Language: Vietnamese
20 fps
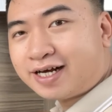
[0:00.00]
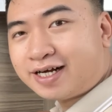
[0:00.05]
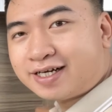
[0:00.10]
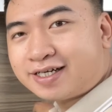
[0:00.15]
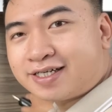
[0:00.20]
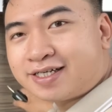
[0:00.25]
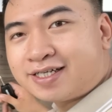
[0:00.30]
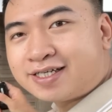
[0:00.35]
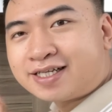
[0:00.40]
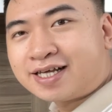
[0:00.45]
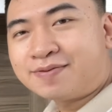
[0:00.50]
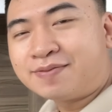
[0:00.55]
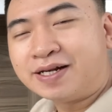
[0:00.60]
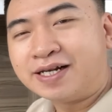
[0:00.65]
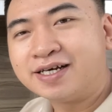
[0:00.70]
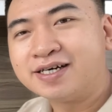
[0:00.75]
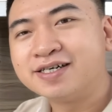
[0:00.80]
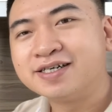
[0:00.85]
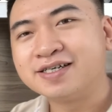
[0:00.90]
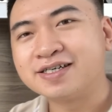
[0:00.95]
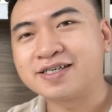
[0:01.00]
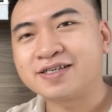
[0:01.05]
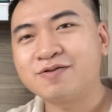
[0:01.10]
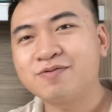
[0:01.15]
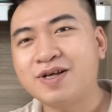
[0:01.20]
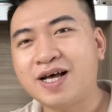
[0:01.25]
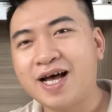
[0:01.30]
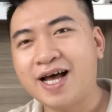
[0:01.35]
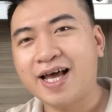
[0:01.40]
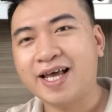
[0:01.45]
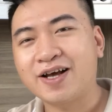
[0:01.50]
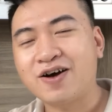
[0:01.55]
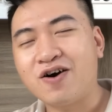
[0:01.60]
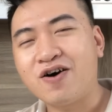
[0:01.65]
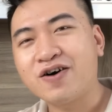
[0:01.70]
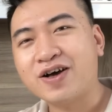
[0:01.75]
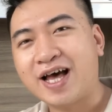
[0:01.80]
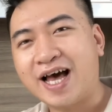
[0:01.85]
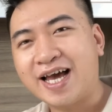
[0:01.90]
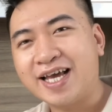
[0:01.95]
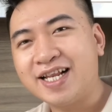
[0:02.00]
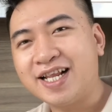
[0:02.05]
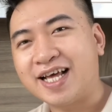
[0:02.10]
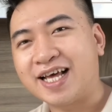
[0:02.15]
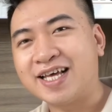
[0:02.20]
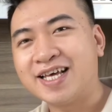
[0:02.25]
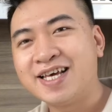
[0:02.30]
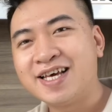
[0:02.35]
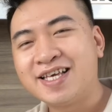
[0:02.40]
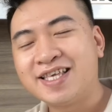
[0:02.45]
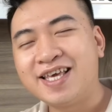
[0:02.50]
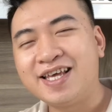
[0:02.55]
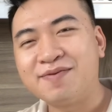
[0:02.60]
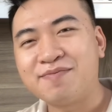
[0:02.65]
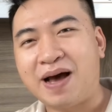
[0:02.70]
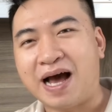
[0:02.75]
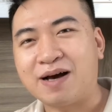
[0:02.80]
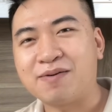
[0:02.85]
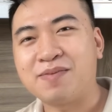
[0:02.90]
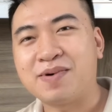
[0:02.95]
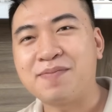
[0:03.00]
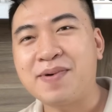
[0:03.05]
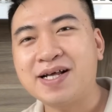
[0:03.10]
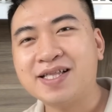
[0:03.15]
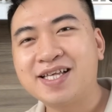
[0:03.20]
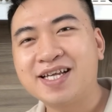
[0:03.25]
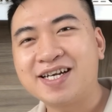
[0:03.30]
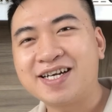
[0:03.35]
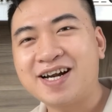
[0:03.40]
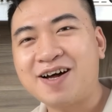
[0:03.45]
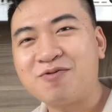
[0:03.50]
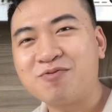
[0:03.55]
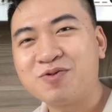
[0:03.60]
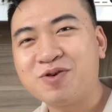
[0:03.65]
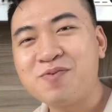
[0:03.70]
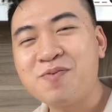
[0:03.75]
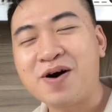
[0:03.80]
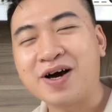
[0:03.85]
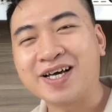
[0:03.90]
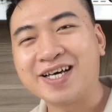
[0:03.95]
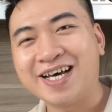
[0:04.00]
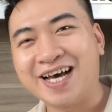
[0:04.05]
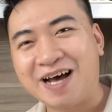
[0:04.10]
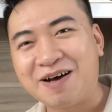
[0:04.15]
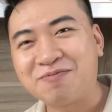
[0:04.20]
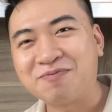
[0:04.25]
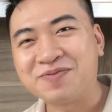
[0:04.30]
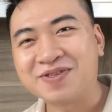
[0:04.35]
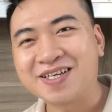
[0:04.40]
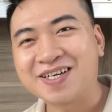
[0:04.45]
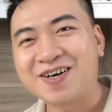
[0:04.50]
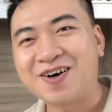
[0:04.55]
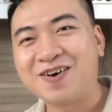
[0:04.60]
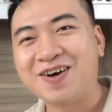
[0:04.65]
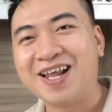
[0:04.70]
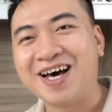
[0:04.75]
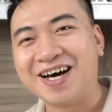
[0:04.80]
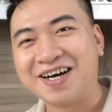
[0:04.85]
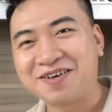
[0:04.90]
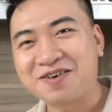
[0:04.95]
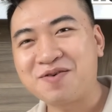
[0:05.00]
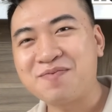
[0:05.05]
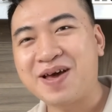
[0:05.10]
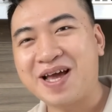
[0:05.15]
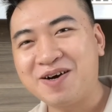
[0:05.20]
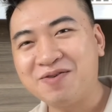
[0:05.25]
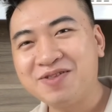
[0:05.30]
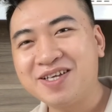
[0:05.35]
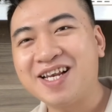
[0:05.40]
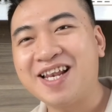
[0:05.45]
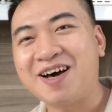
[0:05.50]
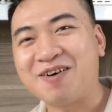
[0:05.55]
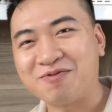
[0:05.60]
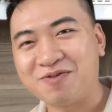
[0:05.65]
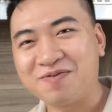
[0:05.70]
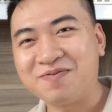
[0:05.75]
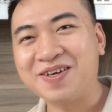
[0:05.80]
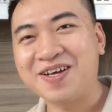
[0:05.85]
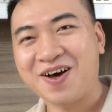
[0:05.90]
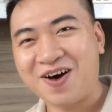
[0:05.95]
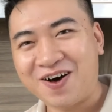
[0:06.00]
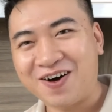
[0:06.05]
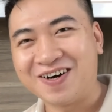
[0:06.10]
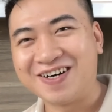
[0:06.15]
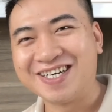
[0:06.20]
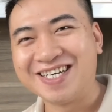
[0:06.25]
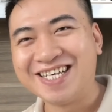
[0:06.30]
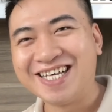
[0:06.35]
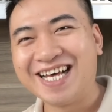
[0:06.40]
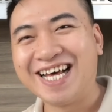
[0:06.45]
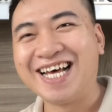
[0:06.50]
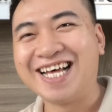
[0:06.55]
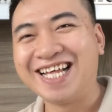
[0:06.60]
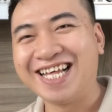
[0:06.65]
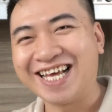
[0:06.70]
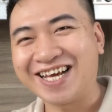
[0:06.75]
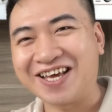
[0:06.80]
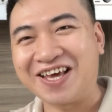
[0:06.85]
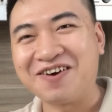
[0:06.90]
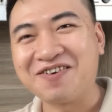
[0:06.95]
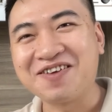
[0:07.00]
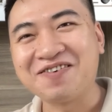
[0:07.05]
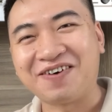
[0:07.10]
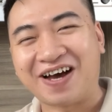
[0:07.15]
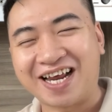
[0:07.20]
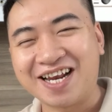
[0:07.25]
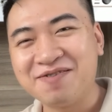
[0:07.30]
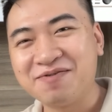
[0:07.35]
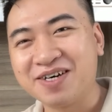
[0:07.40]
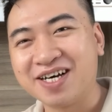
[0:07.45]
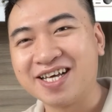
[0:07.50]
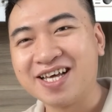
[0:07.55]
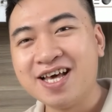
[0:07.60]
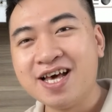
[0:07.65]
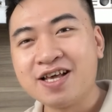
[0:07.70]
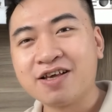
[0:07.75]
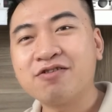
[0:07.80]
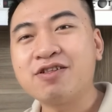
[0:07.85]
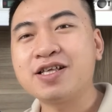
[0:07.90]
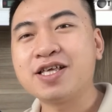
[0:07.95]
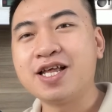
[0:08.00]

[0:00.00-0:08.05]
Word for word: đó thì bình thường chúng ta hay có cái là nhìn mặt mà bắt thành rong, đúng không mọi người ha? Con lợn có béo thì lòng nó mới ngon kiểu như vậy đó mọi người. Chúng ta